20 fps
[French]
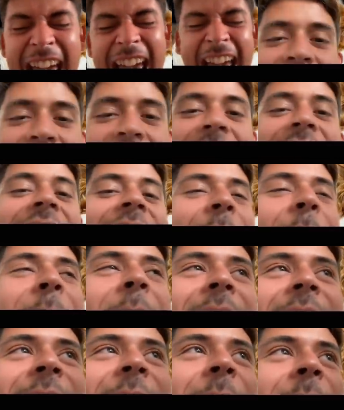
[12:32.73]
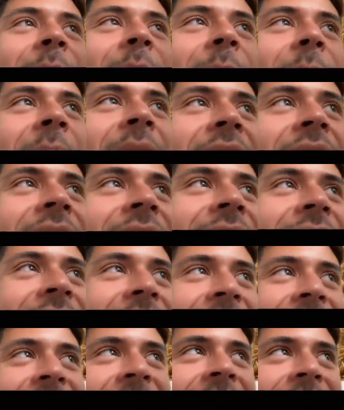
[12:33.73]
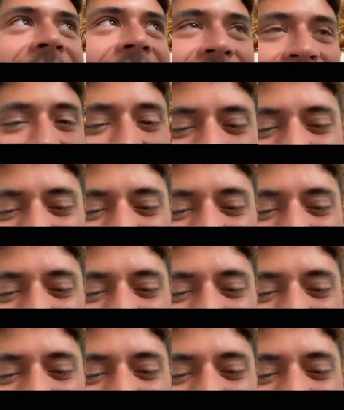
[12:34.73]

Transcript: Un appartement quoi À refaire hein.